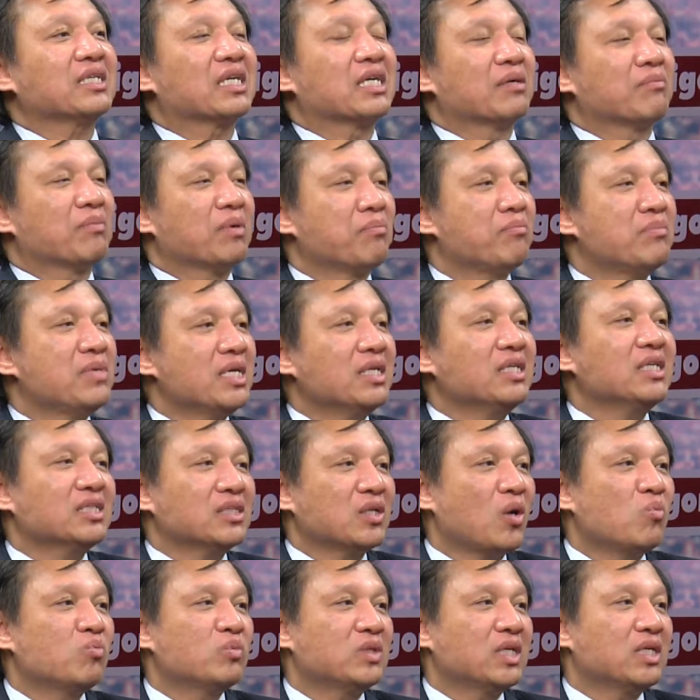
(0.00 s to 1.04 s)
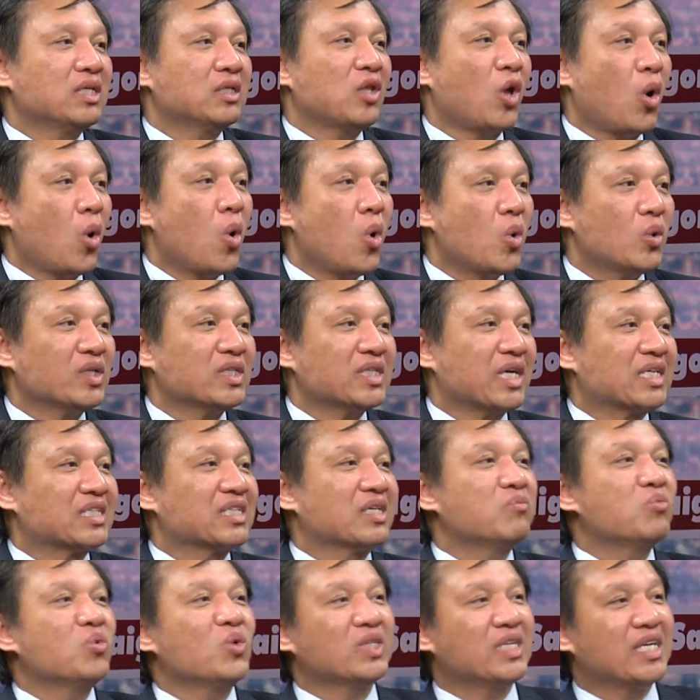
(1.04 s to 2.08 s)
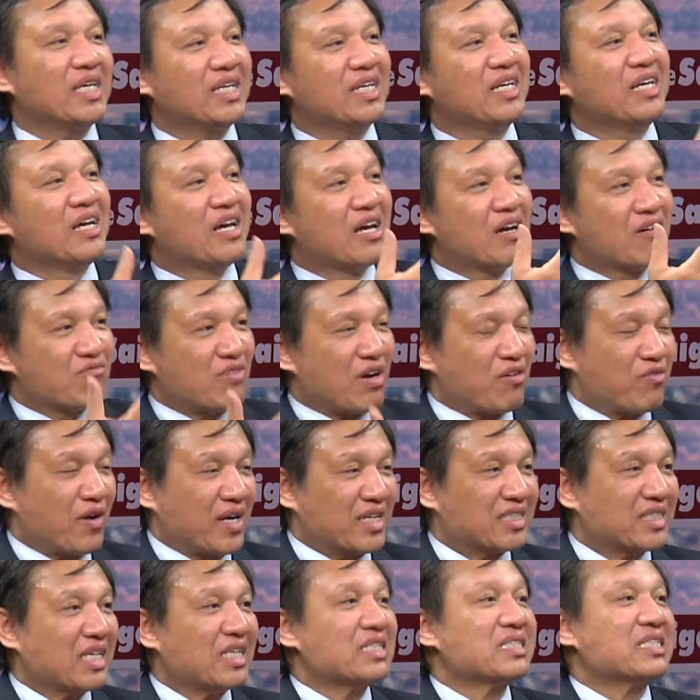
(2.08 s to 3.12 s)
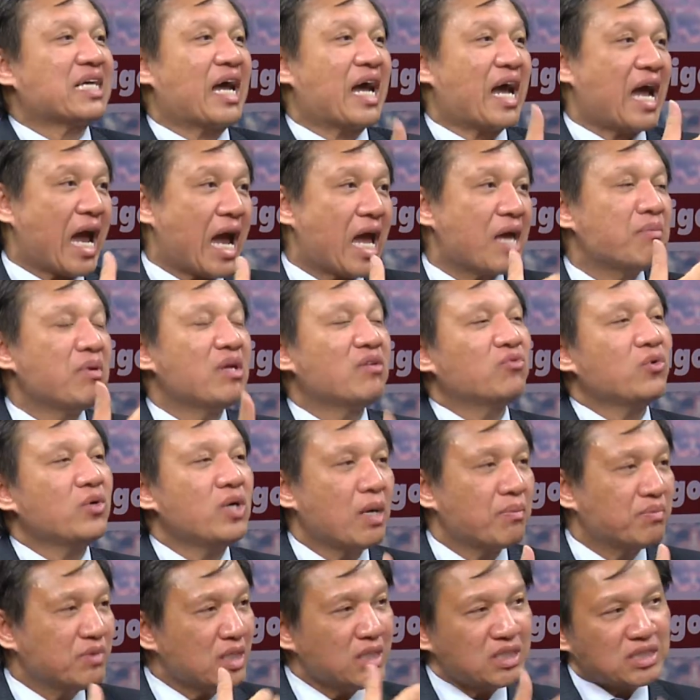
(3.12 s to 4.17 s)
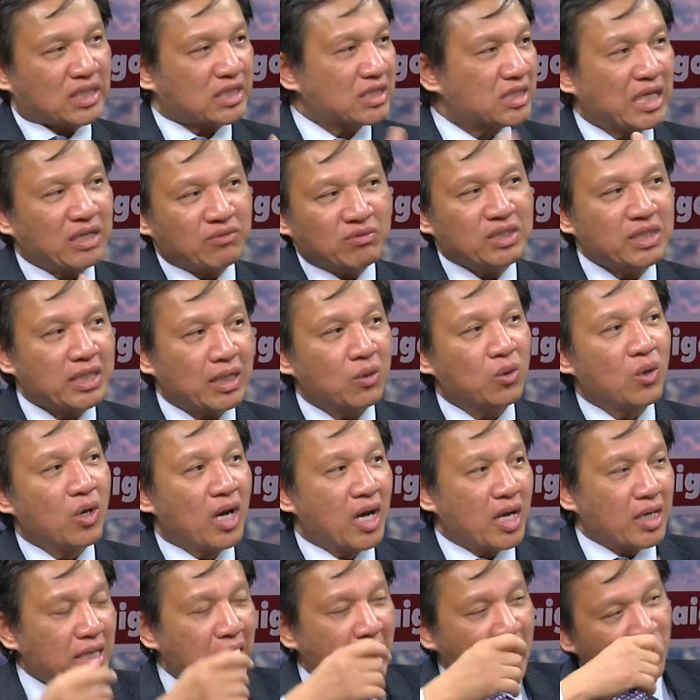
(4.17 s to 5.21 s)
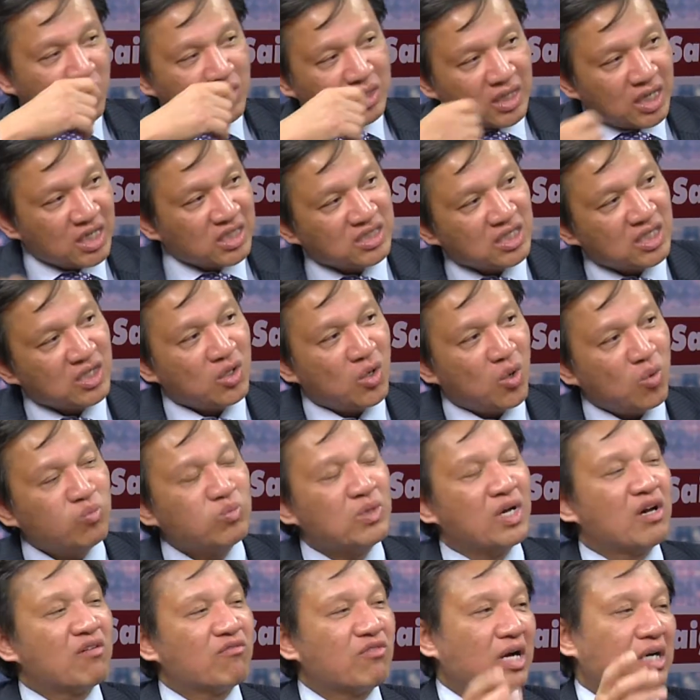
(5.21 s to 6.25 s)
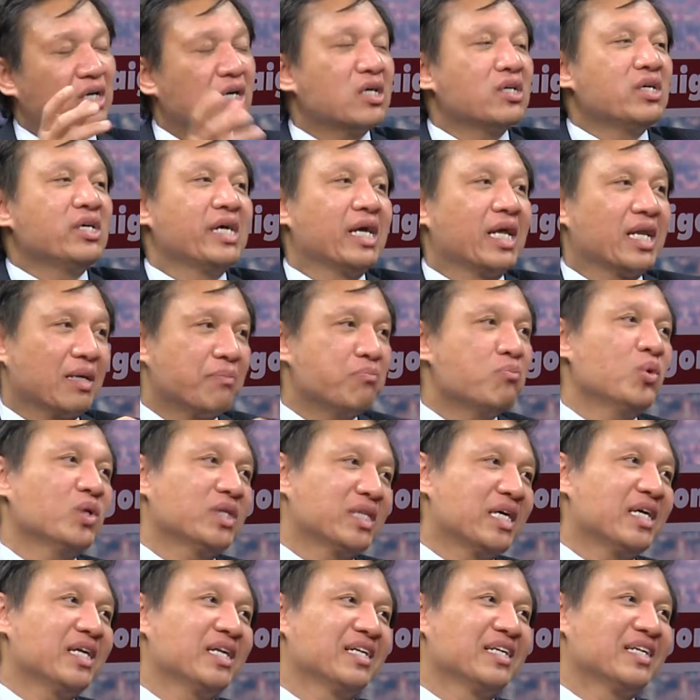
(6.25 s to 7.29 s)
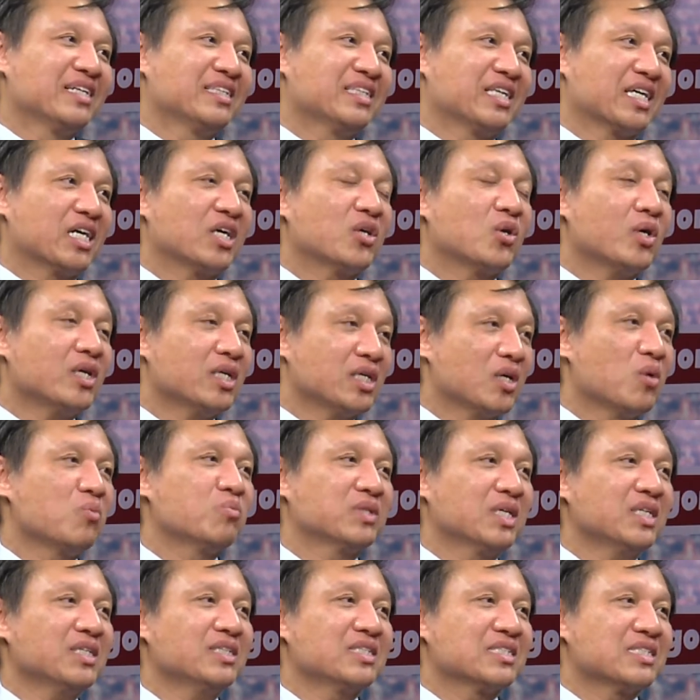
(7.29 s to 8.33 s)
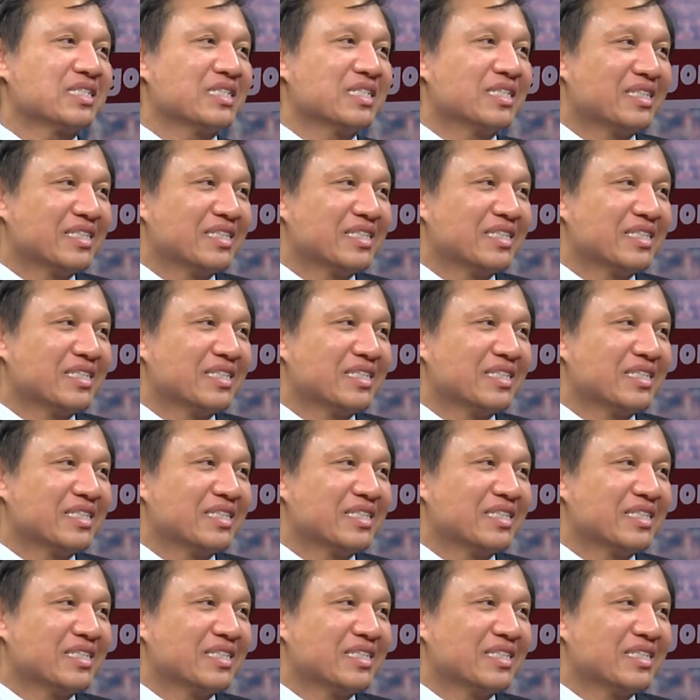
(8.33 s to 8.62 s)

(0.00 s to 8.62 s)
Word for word: để mà biến cái thông tin thô đó thành ra mũi tên và phải sẵn sàng hai bên phối hợp rất chặt chẽ với nhau để có người dương cung và có người lắp mũi tên thì cái đó là công thức thưa chị